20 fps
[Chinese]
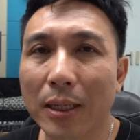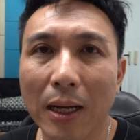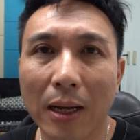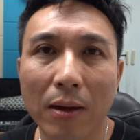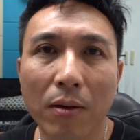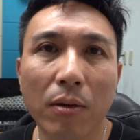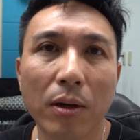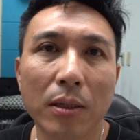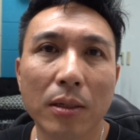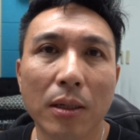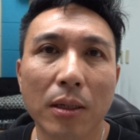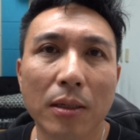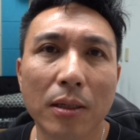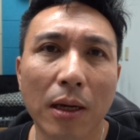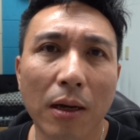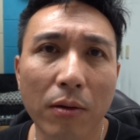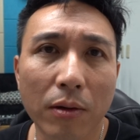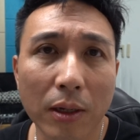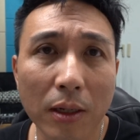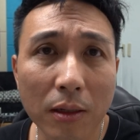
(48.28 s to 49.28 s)
赶快检
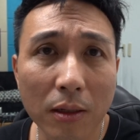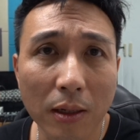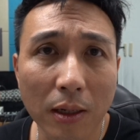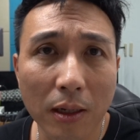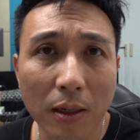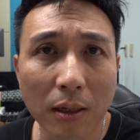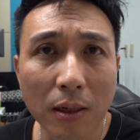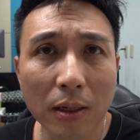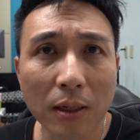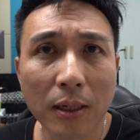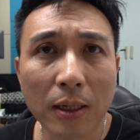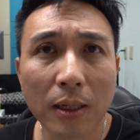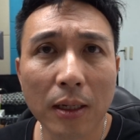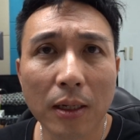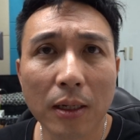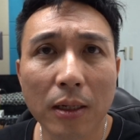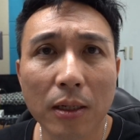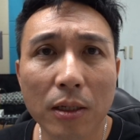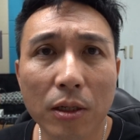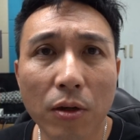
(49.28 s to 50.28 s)
查我的硬碟，
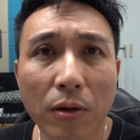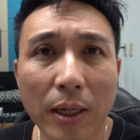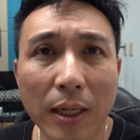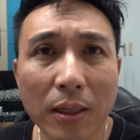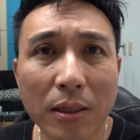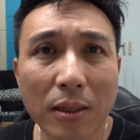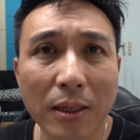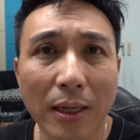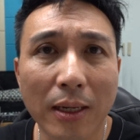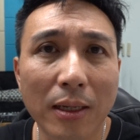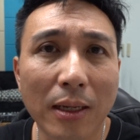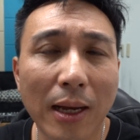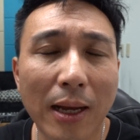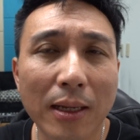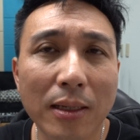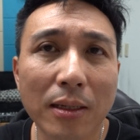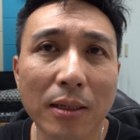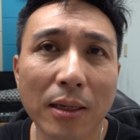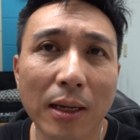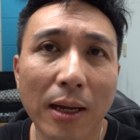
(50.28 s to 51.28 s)
结果一检查
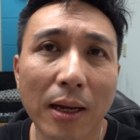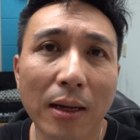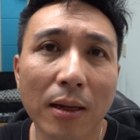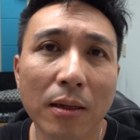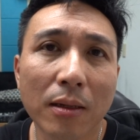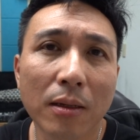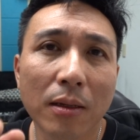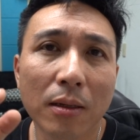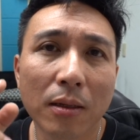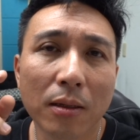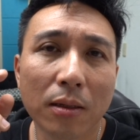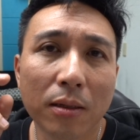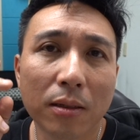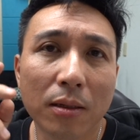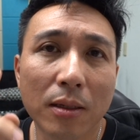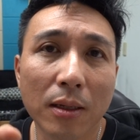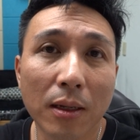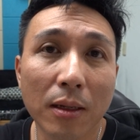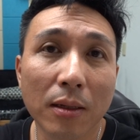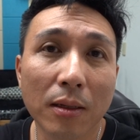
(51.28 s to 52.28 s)
之下，
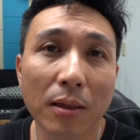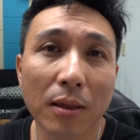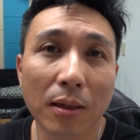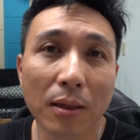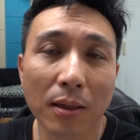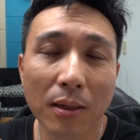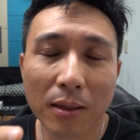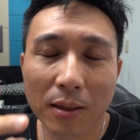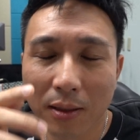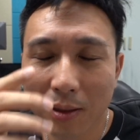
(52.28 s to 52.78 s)
真的